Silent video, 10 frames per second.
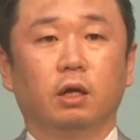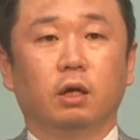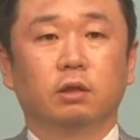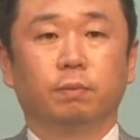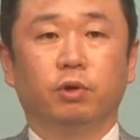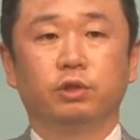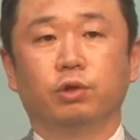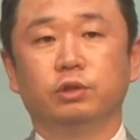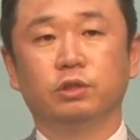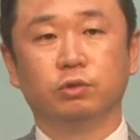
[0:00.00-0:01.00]
특별히
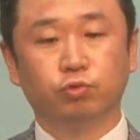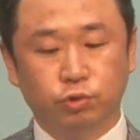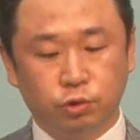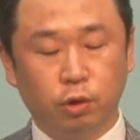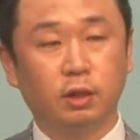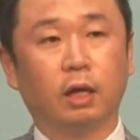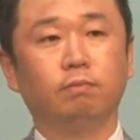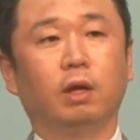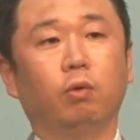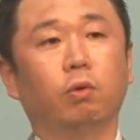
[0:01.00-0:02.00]
저는 운전을
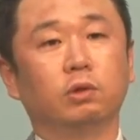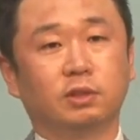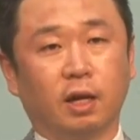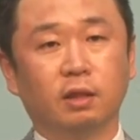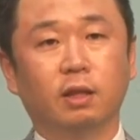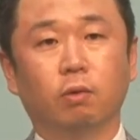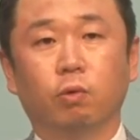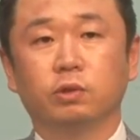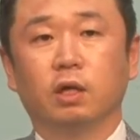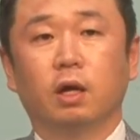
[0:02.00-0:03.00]
나름대로
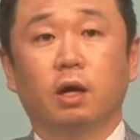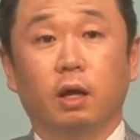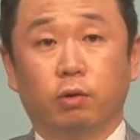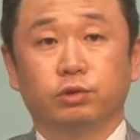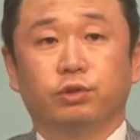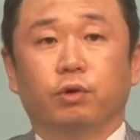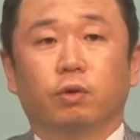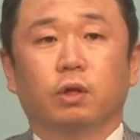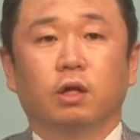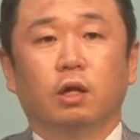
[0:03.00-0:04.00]
잘한다고 생각을 했거든요.
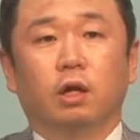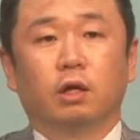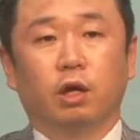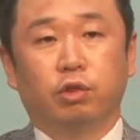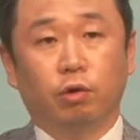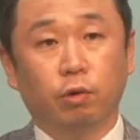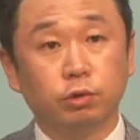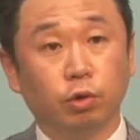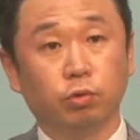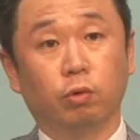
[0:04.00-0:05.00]
그래서
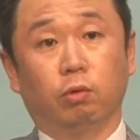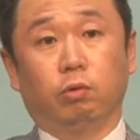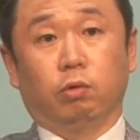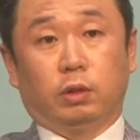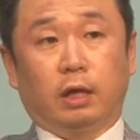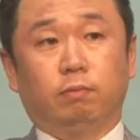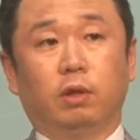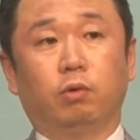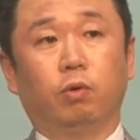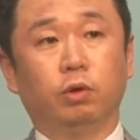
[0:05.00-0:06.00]
저도
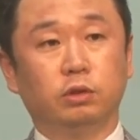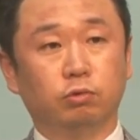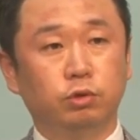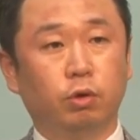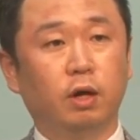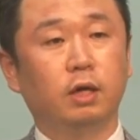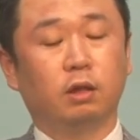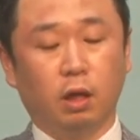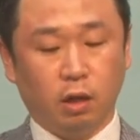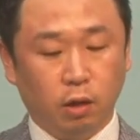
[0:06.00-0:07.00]
나름대로 이제 운전을 할
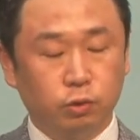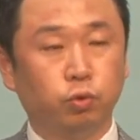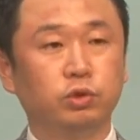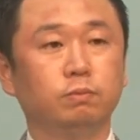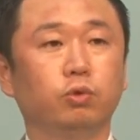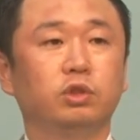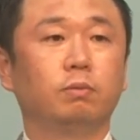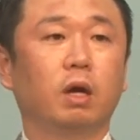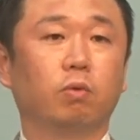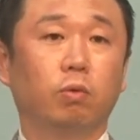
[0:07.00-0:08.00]
때
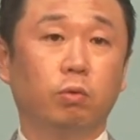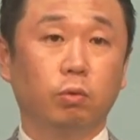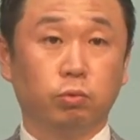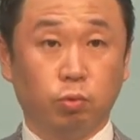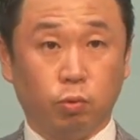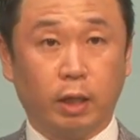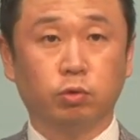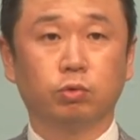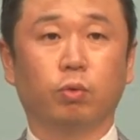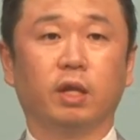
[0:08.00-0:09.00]
조심조심하고 또
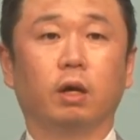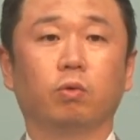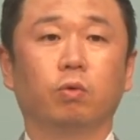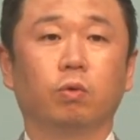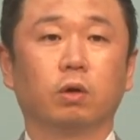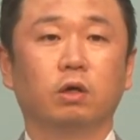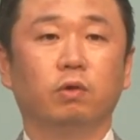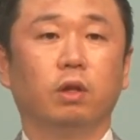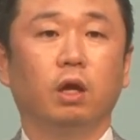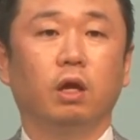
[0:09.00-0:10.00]
과속도 안 하고
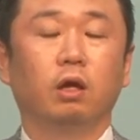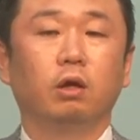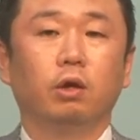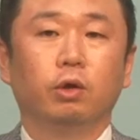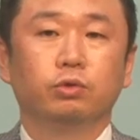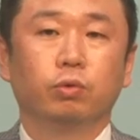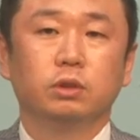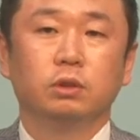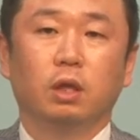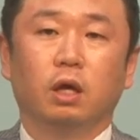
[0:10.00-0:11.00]
그런데
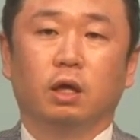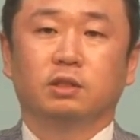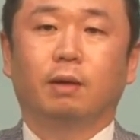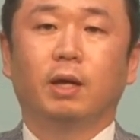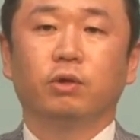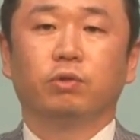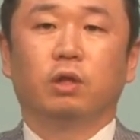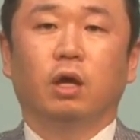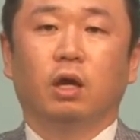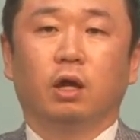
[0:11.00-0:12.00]
총신대 3학년
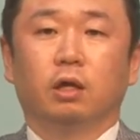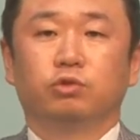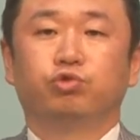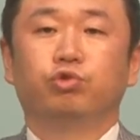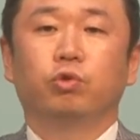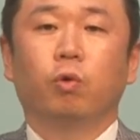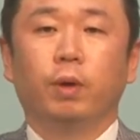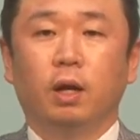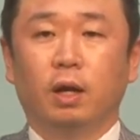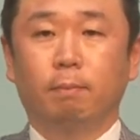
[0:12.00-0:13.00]
때 죽을
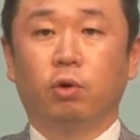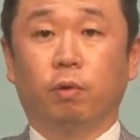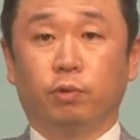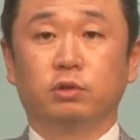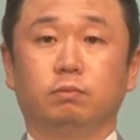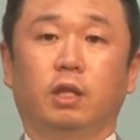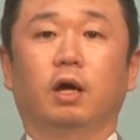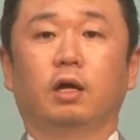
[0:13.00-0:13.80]
고비를 한번 넘겼습니다.